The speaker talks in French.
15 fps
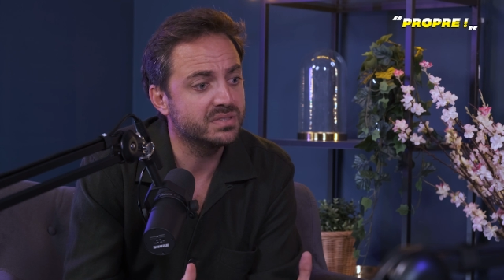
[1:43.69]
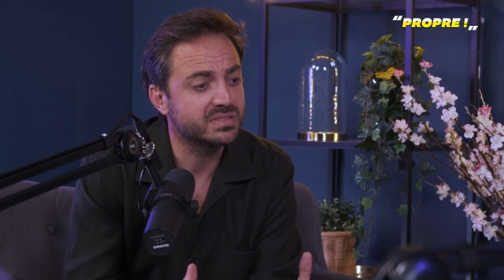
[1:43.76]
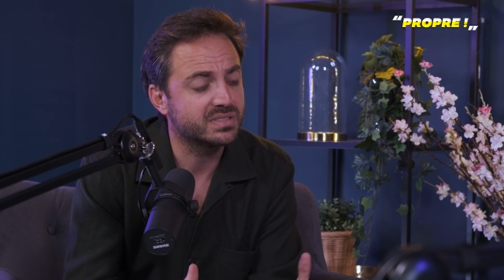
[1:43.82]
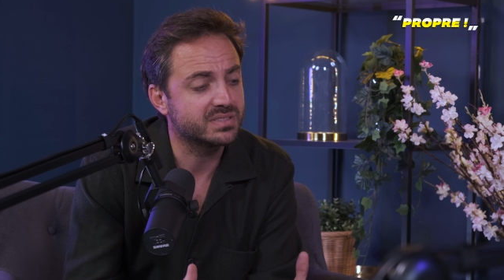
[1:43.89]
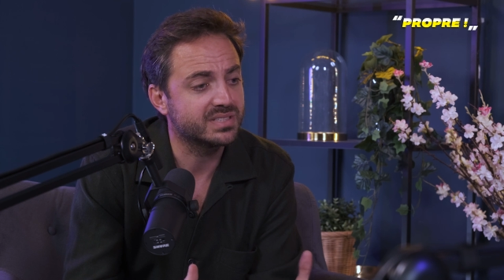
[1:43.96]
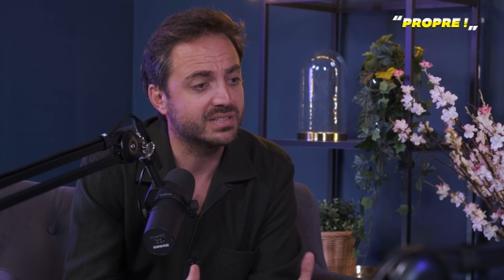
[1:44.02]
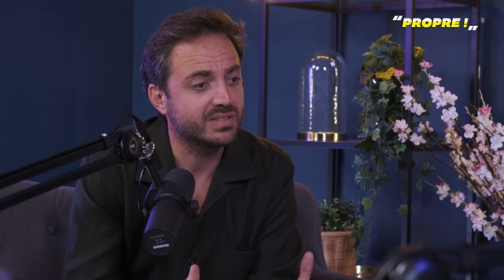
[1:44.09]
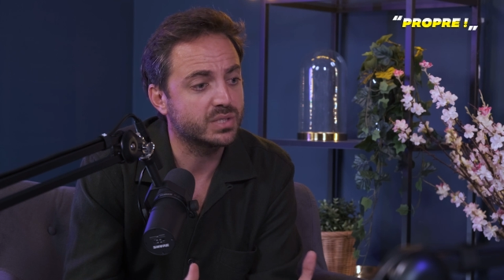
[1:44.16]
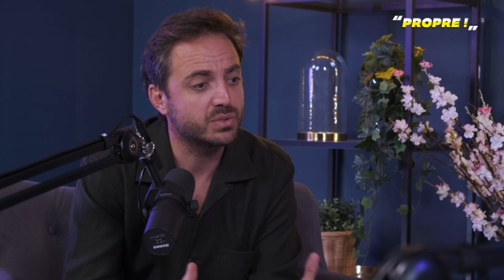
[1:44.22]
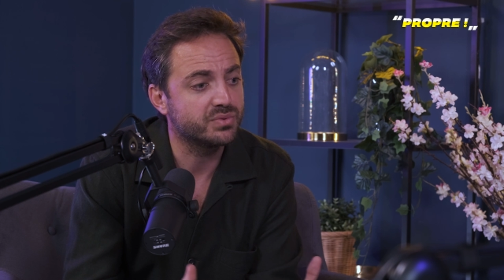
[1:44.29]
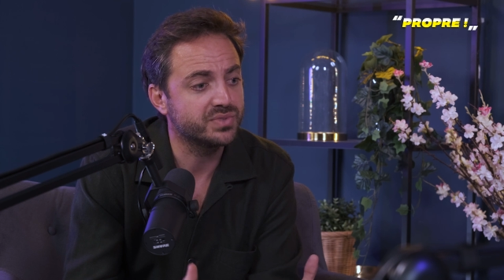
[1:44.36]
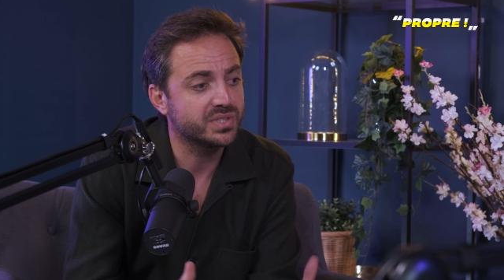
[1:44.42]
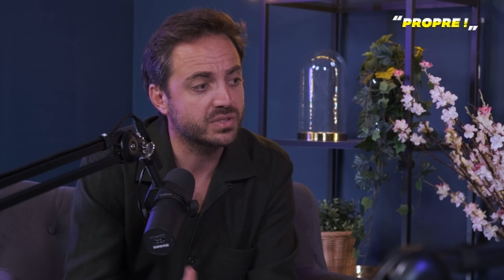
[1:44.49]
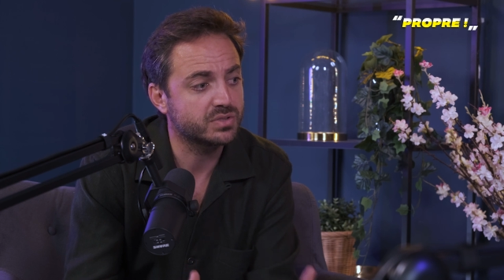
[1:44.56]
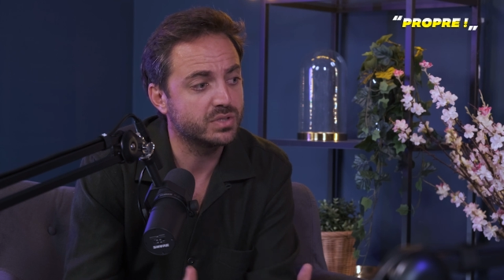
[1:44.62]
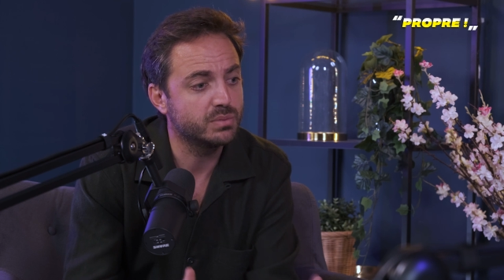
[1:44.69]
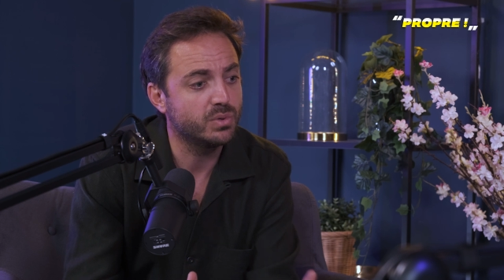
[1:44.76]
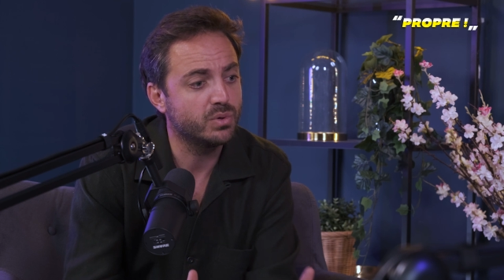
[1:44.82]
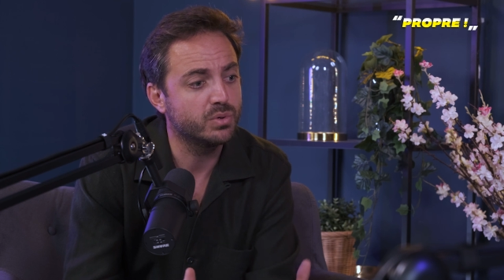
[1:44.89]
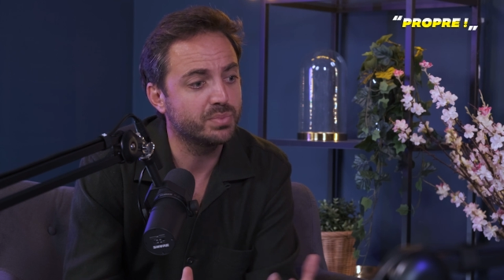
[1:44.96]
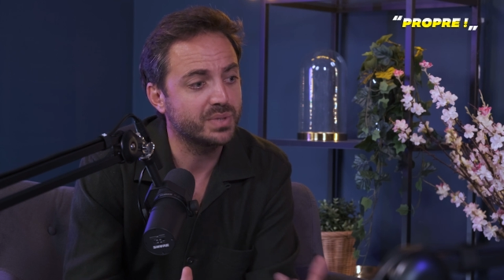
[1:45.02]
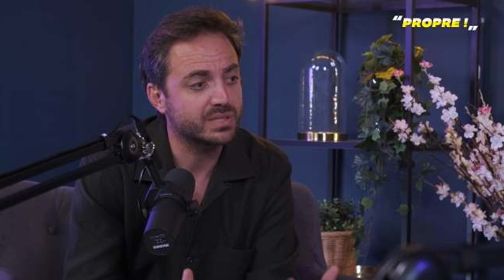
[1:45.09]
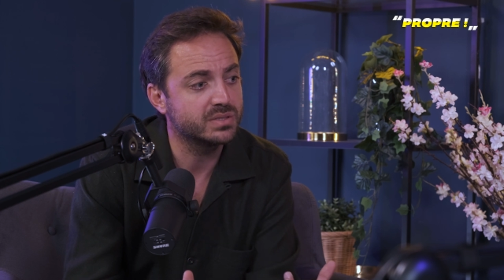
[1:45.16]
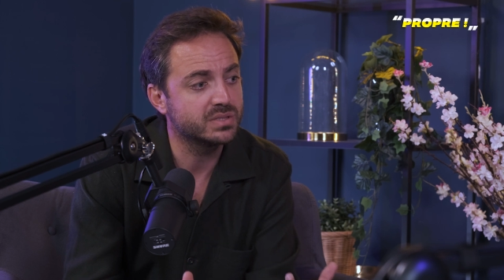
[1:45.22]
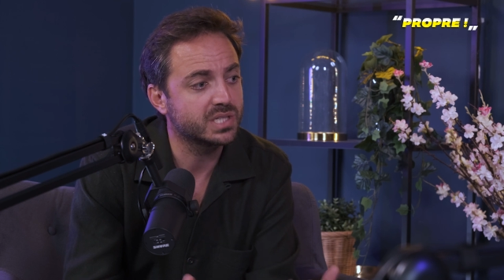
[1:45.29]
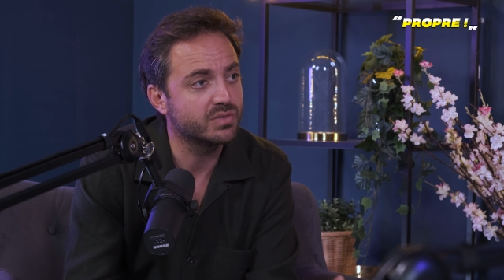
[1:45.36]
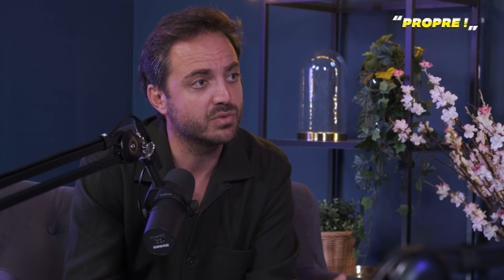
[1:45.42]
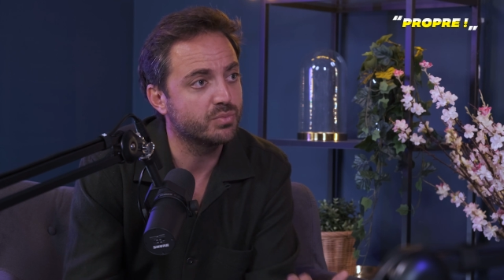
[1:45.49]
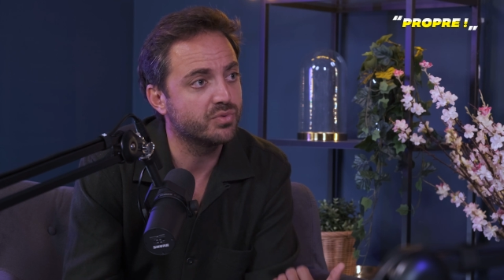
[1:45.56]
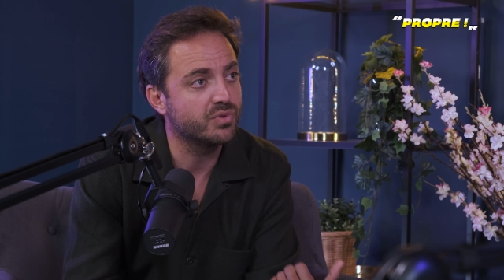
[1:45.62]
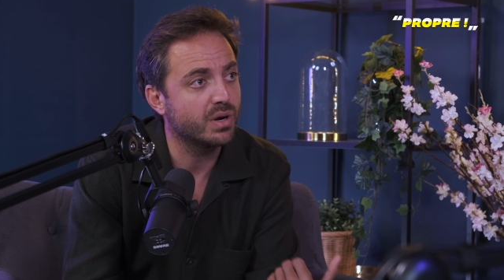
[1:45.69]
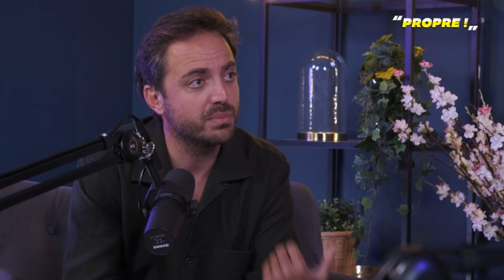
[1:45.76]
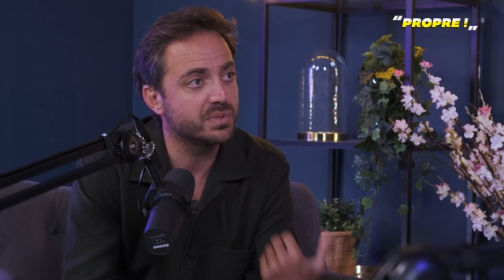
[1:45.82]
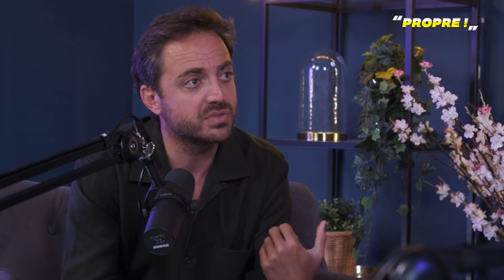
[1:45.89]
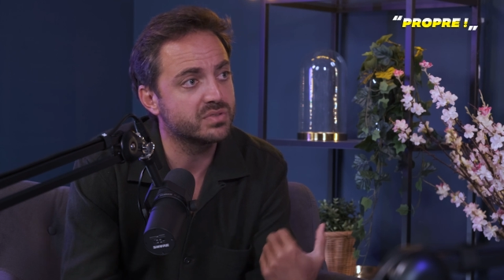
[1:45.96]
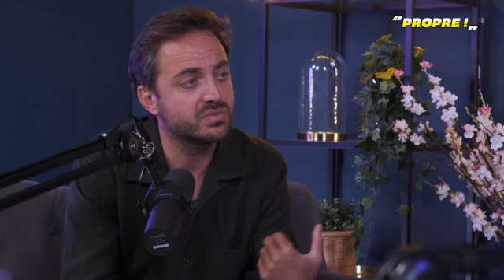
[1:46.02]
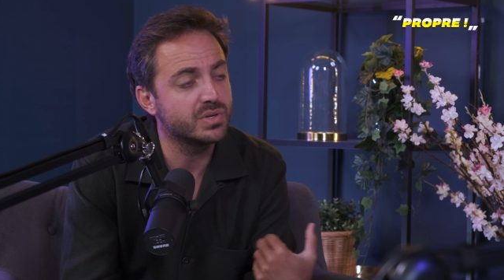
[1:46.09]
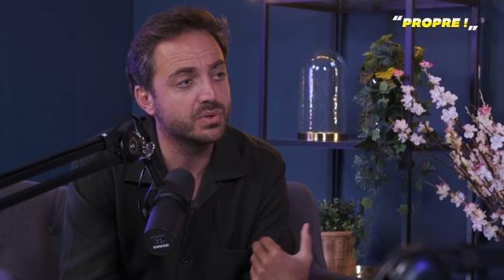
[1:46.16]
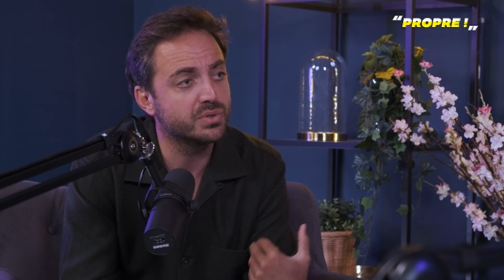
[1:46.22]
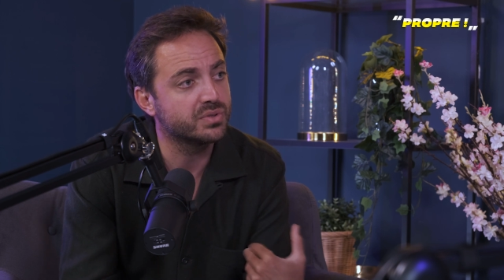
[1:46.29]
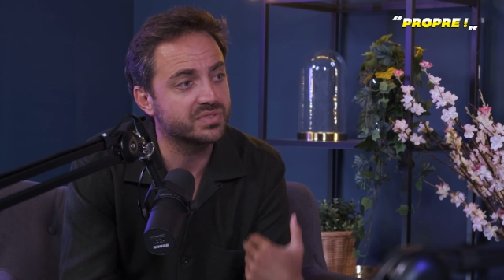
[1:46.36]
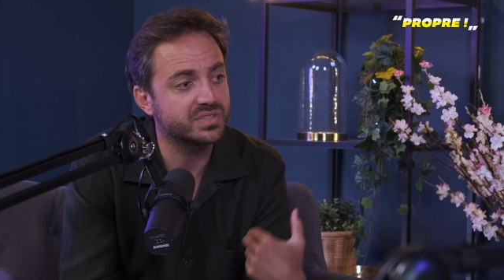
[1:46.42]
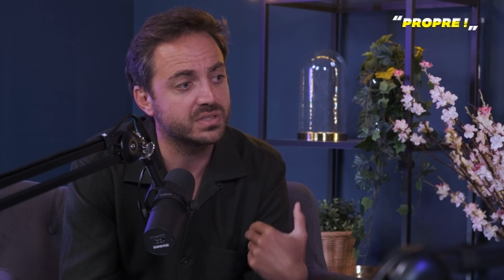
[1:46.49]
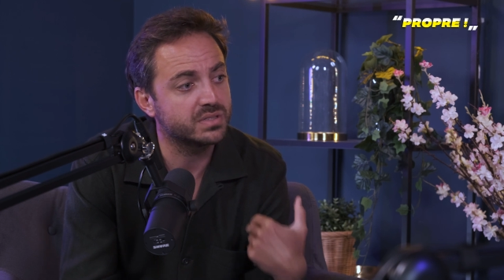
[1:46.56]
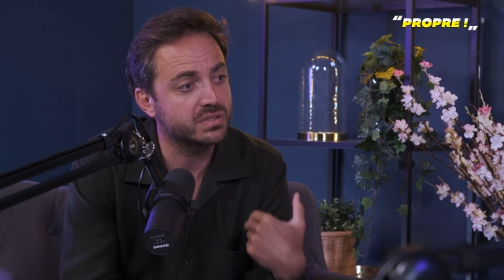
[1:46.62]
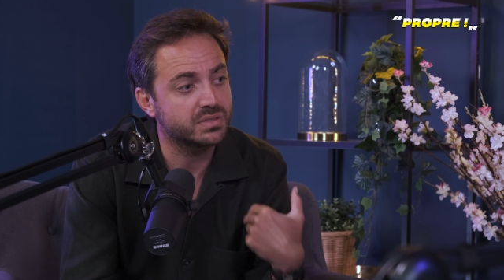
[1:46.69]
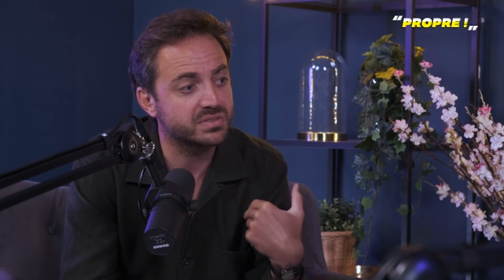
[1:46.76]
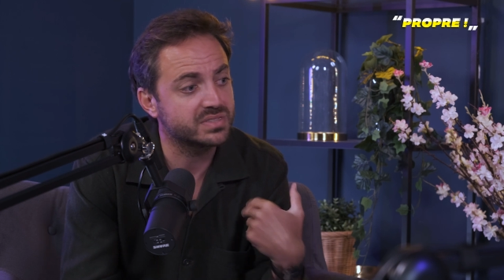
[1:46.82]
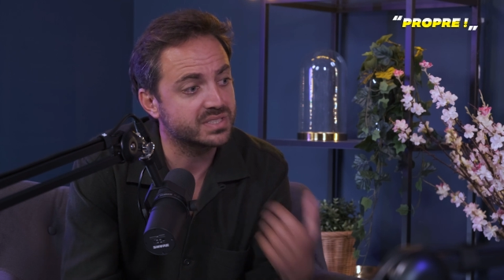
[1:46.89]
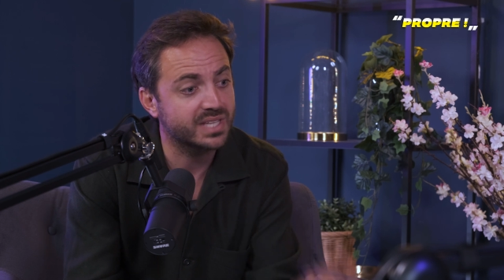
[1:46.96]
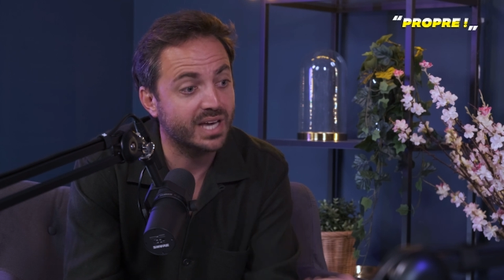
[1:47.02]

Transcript: Ça, va convenir seulement aux personnes qui vont pouvoir mettre ce vélo dans un,